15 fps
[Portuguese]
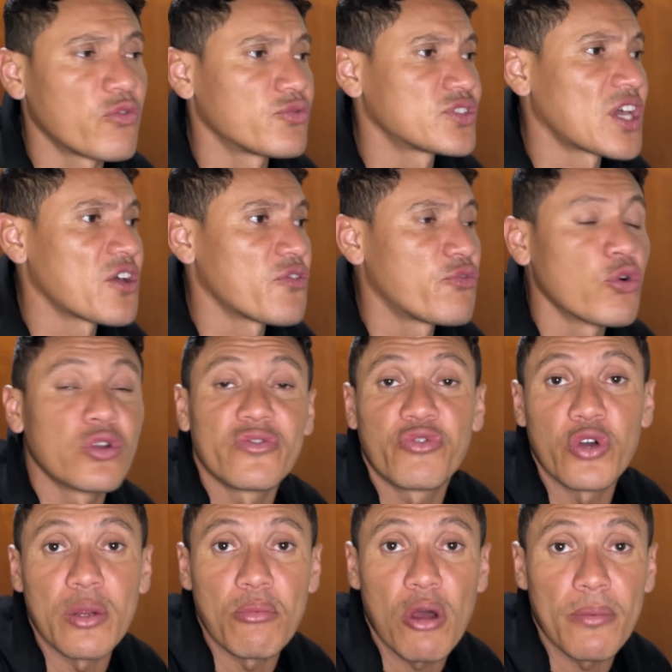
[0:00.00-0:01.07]
saiu foram,
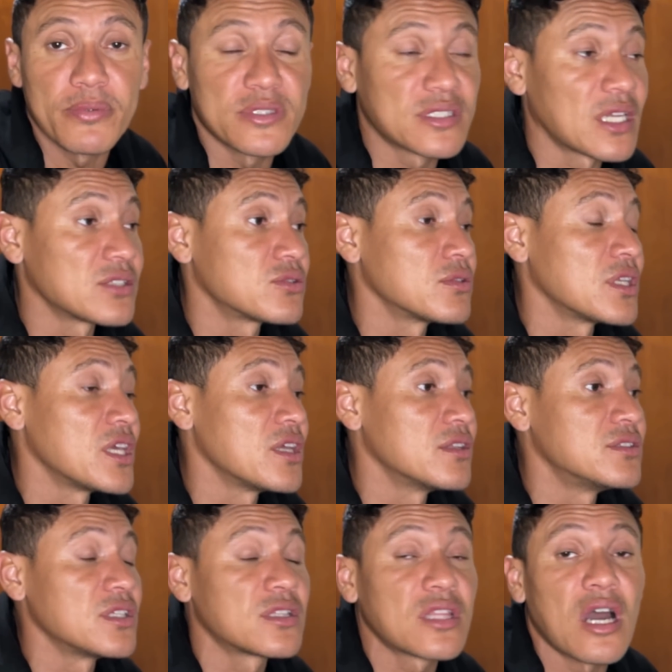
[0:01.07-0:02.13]
foram embora para os Estados Unidos
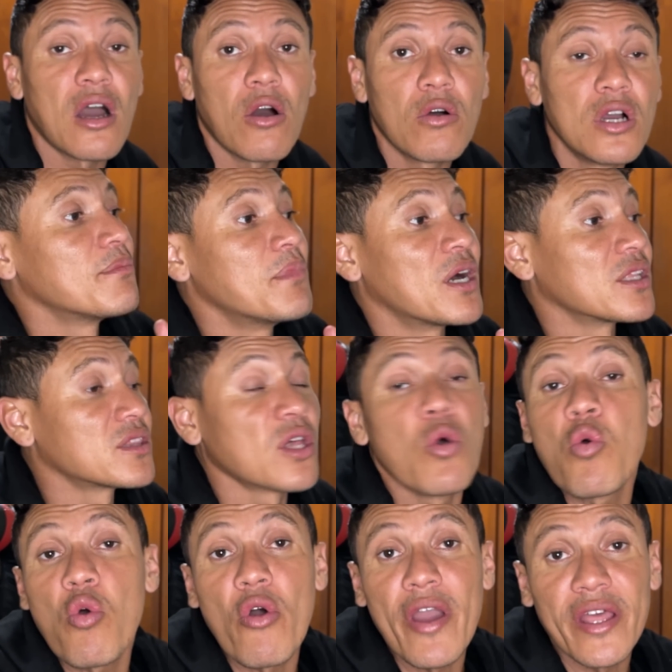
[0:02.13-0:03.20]
e tal Mano, tão
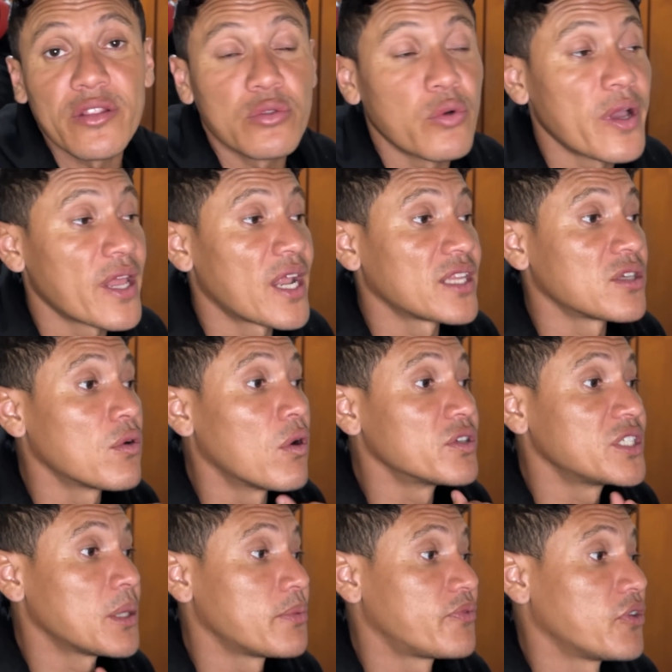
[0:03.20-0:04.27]
correndo do Renato igual o
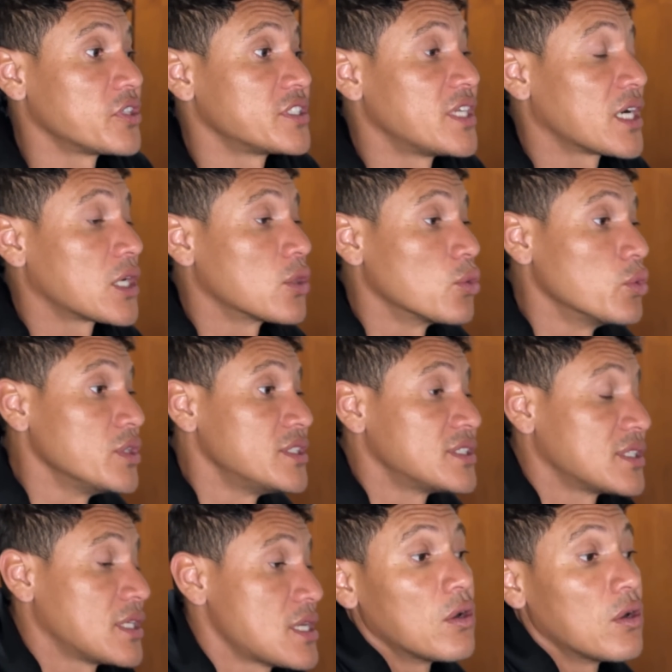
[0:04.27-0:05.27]
diabo foge da cruz.